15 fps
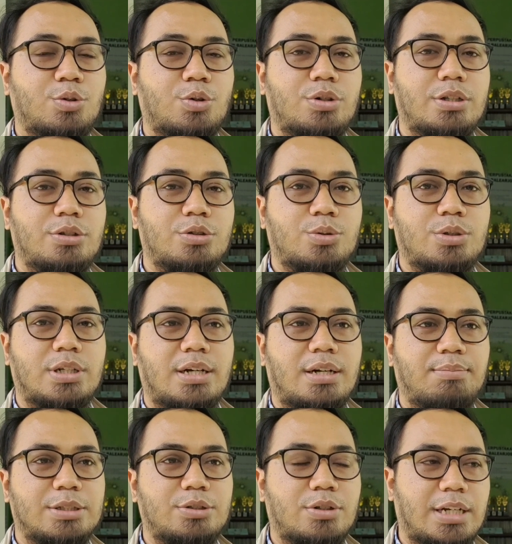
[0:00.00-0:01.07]
guru-gurunya itu
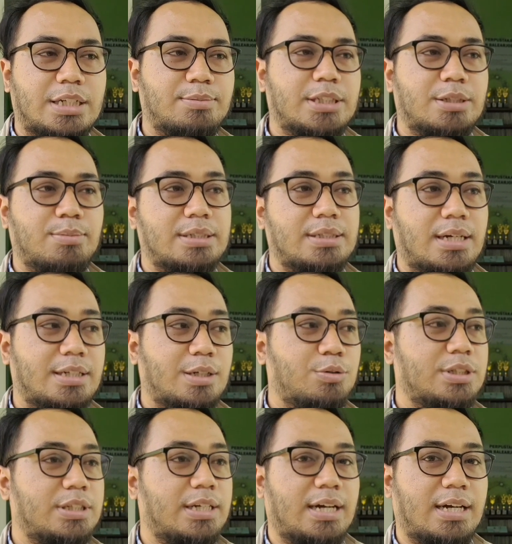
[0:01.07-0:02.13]
sudah masuk kelas masing-masing
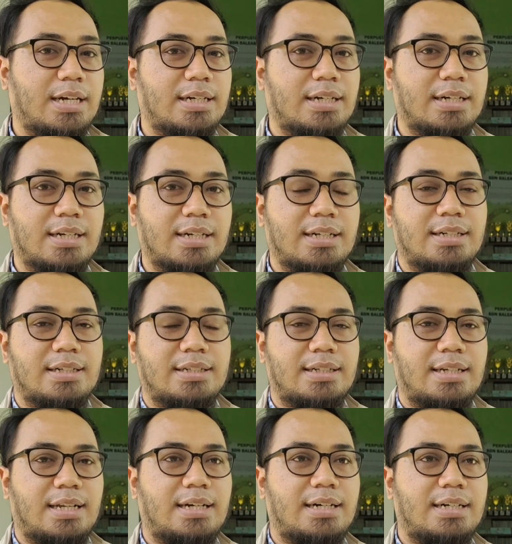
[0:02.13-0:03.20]
ada ujian.
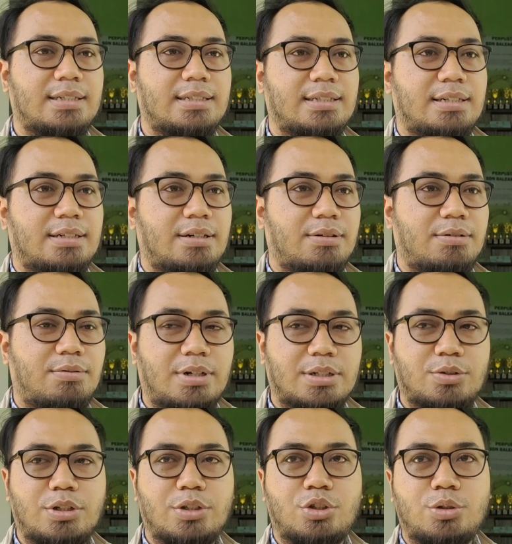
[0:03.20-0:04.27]
Nah,
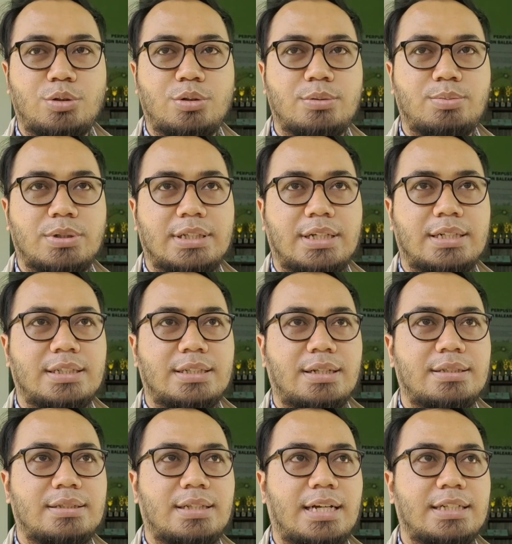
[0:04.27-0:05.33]
waktu itu sekitar
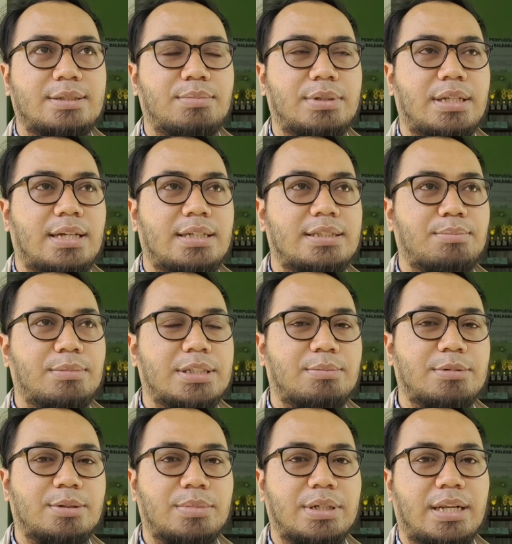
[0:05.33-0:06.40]
setengah sembilan
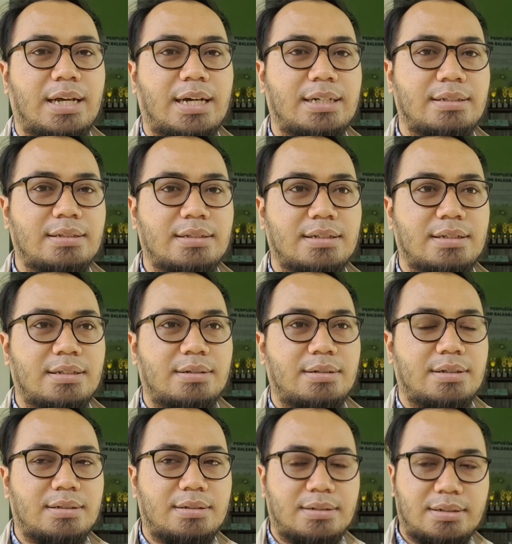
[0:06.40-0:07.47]
sampai jam sembilan
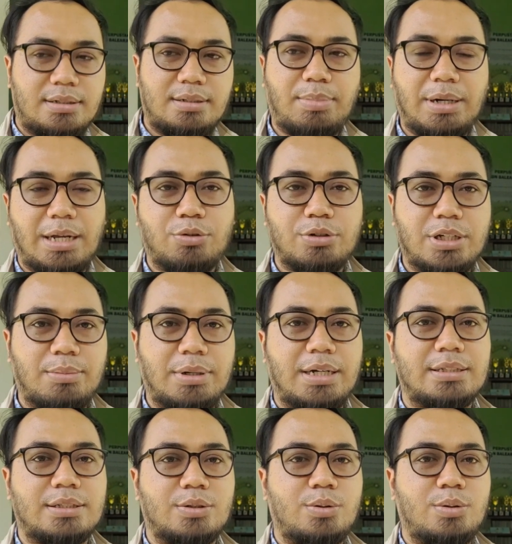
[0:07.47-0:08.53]
eh, pelakunya
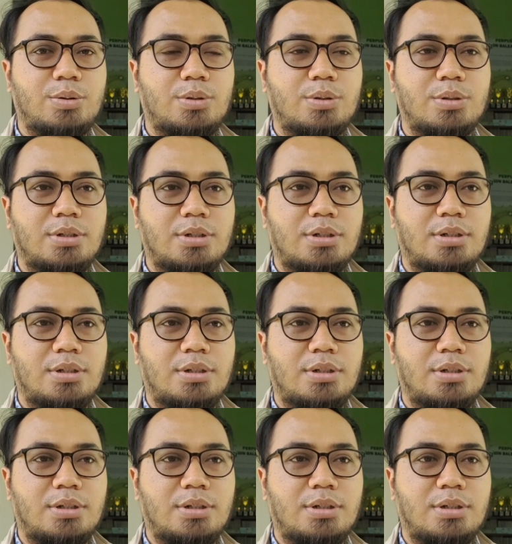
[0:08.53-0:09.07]
masuk